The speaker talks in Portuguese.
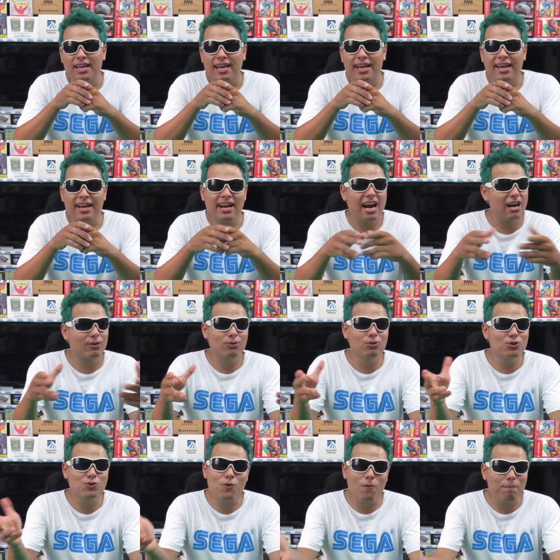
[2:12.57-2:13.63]
é,
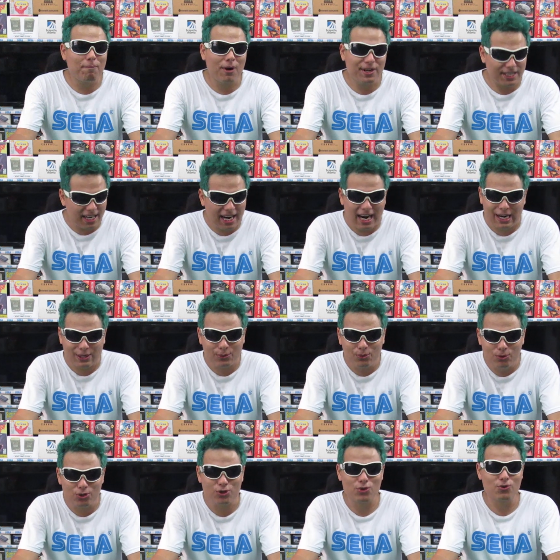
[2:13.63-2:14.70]
cartucho com
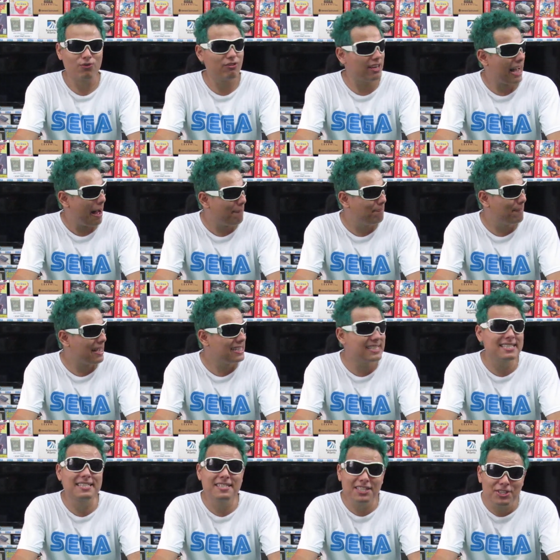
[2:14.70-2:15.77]
porta-cartucho. Falei, rapaz,
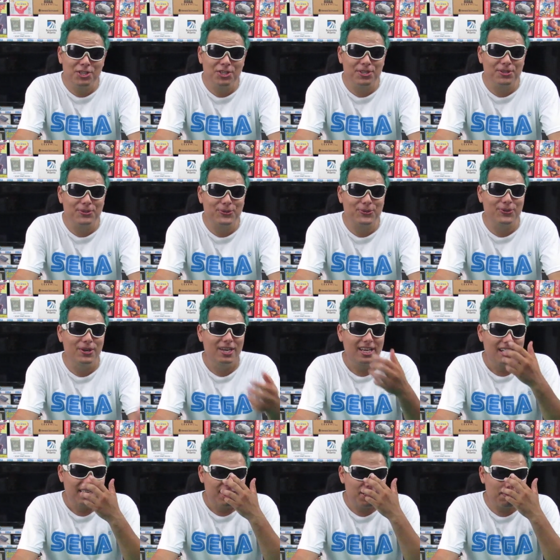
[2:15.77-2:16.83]
existe isso?
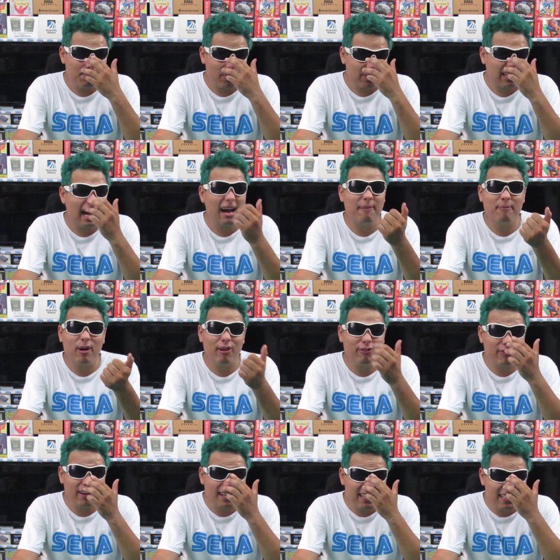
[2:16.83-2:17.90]
Tipo, eu tava mó
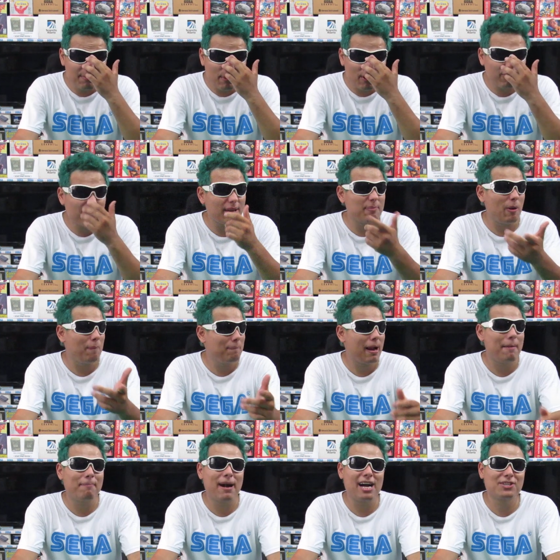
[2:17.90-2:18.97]
feliz, mas eu fiquei mó
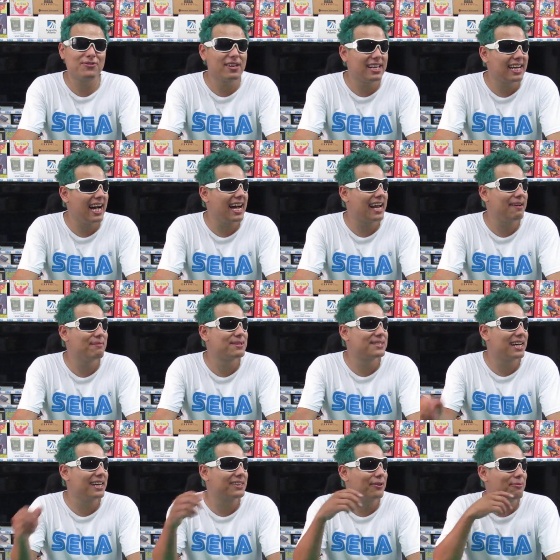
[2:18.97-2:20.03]
pra baixo. Falei, caralho, os
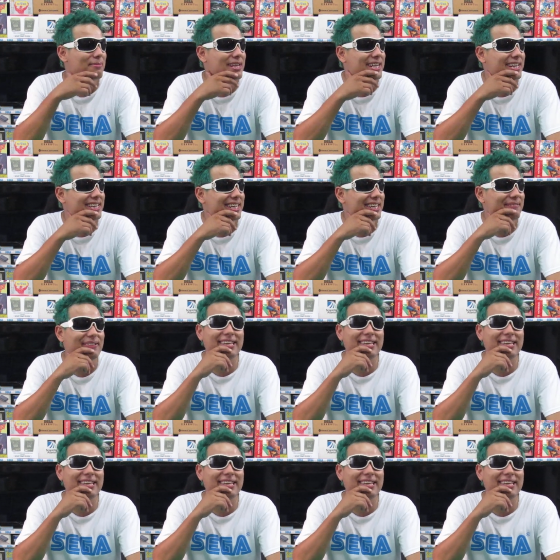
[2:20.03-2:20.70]
cara tá humilhando aí,